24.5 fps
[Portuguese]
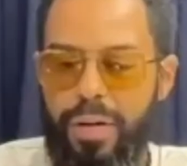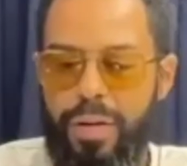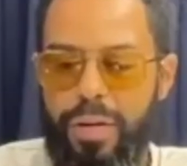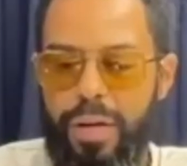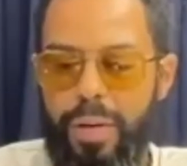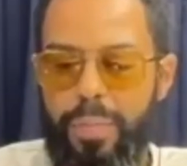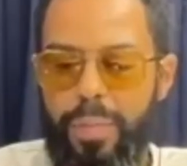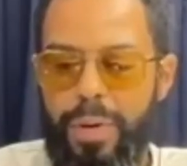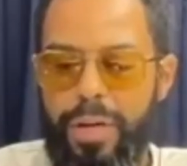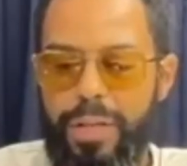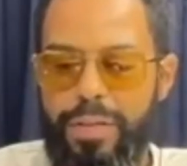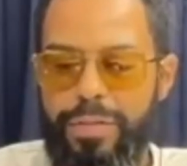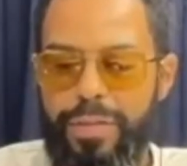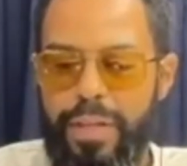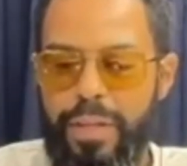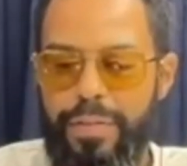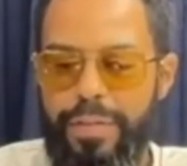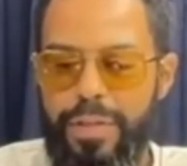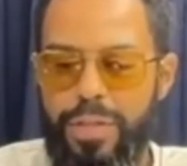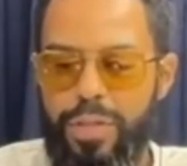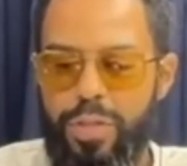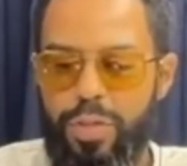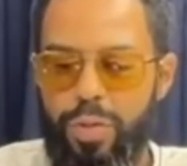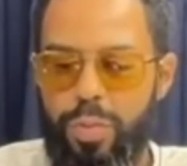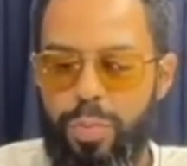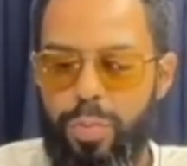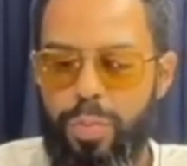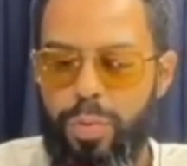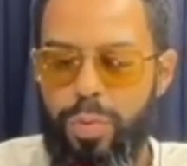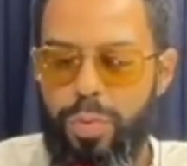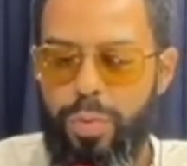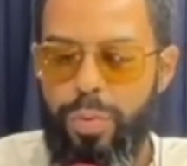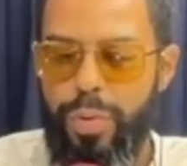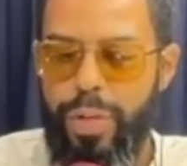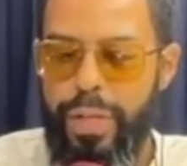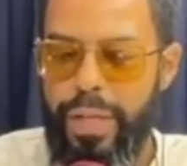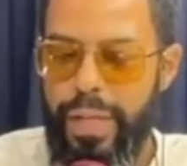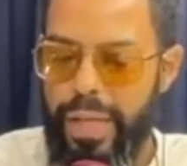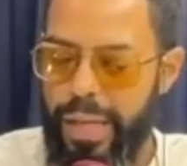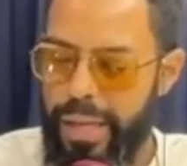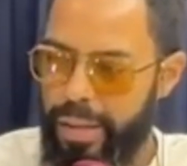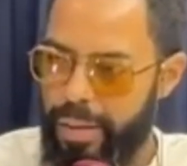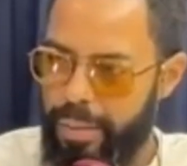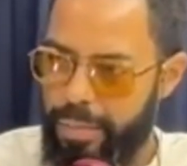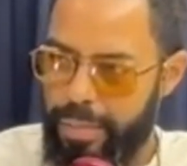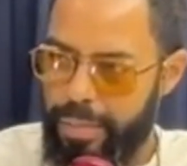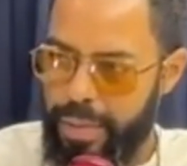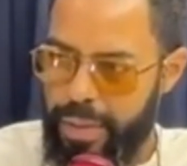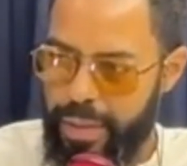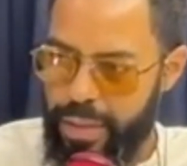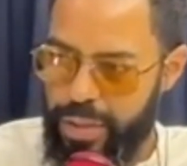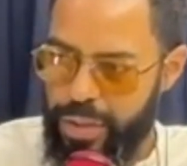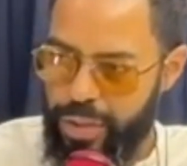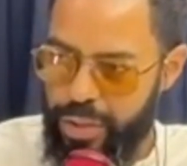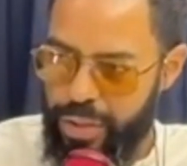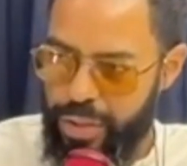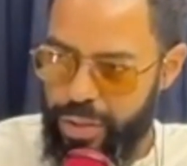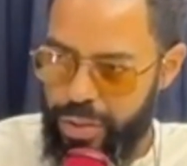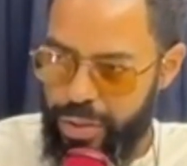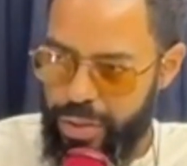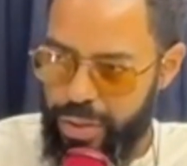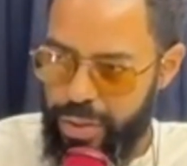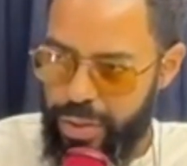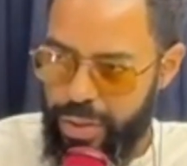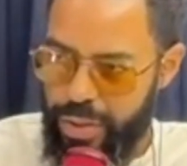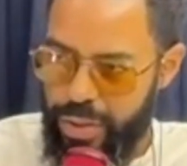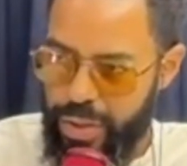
Uh, há bocado falavas sobre o INE, Maristas.